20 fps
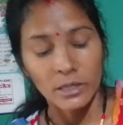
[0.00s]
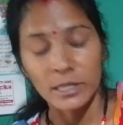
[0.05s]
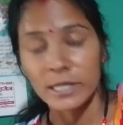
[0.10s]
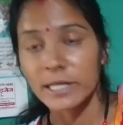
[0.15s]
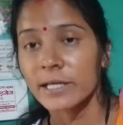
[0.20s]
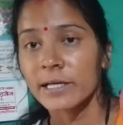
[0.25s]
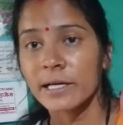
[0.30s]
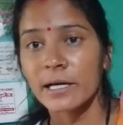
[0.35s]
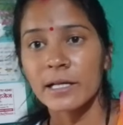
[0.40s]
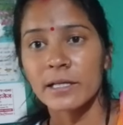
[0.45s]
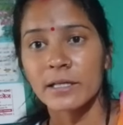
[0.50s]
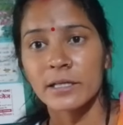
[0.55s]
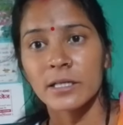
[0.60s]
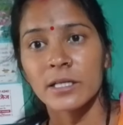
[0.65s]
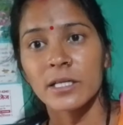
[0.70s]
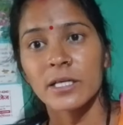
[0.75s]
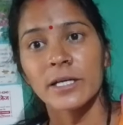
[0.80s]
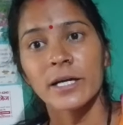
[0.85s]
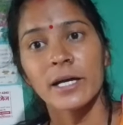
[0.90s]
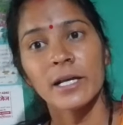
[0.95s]
लीगल
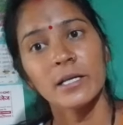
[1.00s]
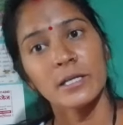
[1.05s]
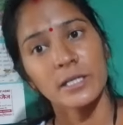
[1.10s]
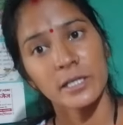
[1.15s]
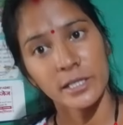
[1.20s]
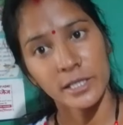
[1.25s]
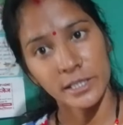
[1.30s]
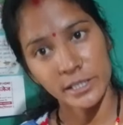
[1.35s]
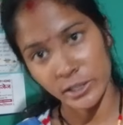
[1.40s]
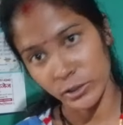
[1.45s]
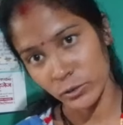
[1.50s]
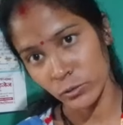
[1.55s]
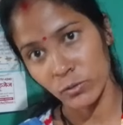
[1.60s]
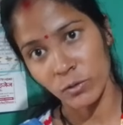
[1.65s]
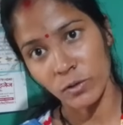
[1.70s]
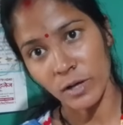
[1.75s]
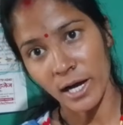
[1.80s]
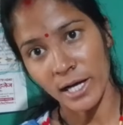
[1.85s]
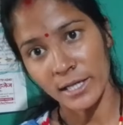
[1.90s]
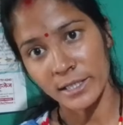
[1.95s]
इनलीगल इन्हीं चीजों
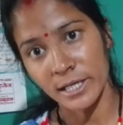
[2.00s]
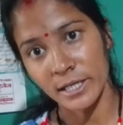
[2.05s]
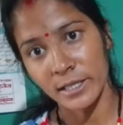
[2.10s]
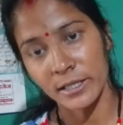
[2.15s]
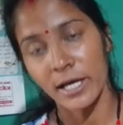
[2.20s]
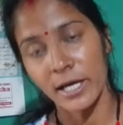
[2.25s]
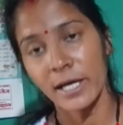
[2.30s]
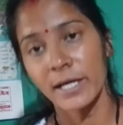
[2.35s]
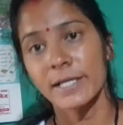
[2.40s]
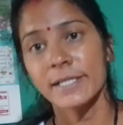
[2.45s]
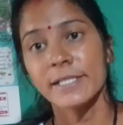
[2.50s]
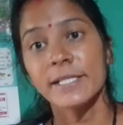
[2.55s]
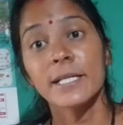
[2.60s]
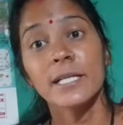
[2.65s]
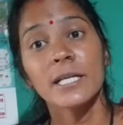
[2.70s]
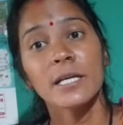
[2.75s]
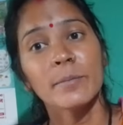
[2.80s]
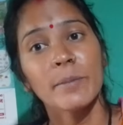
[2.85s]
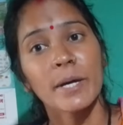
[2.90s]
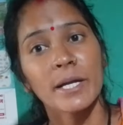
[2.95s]
को कहा जाता है
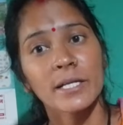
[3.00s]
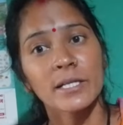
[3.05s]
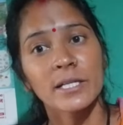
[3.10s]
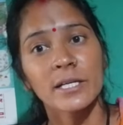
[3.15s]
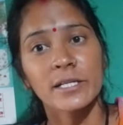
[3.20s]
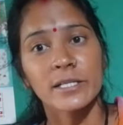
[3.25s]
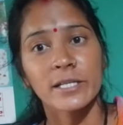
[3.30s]
इसीलिए मैंने तेर